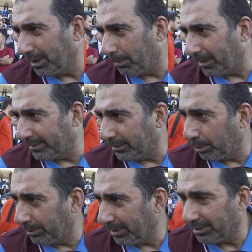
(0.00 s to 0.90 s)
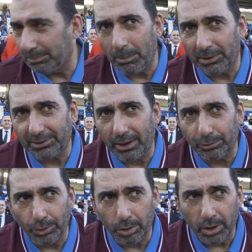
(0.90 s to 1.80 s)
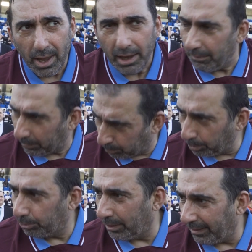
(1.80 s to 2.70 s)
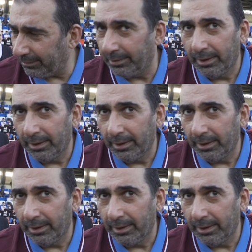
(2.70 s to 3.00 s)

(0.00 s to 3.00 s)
diye bahsediyorsan çıkmama şansı yok. Evet bu bir süreç.